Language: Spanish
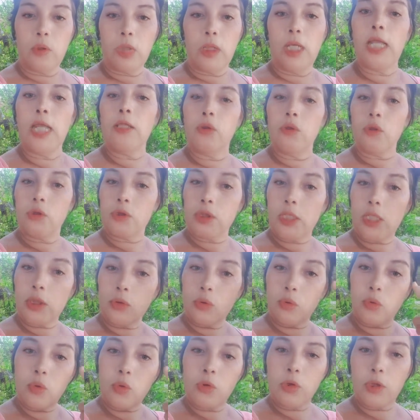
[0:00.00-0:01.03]
Entonces
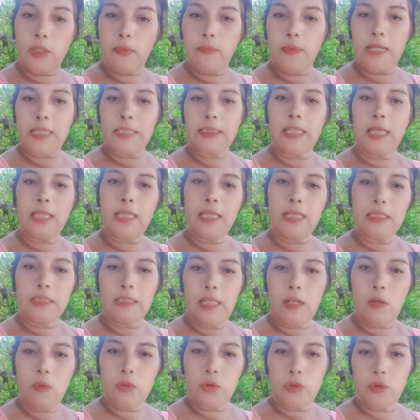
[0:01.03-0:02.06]
tú te vas a
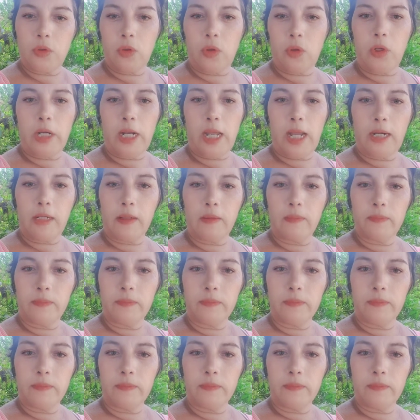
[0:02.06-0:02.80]
desilusionar.